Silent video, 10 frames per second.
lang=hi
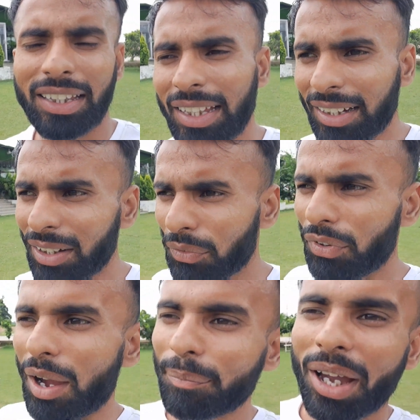एक
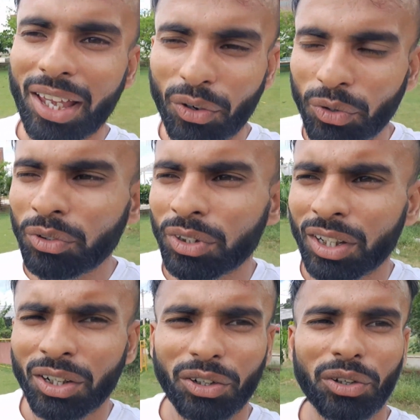फार्म पर आया हूँ
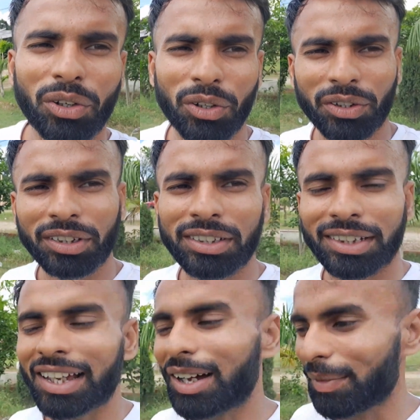और
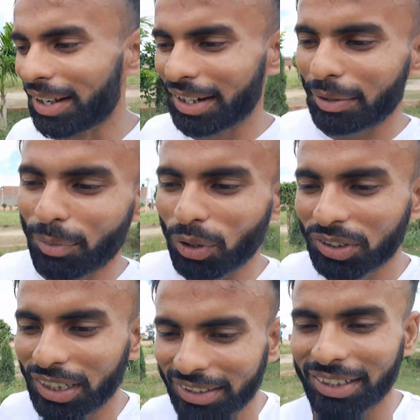ये हमारे
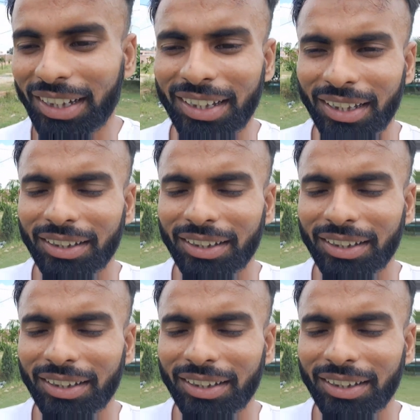बहुत ही अच्छे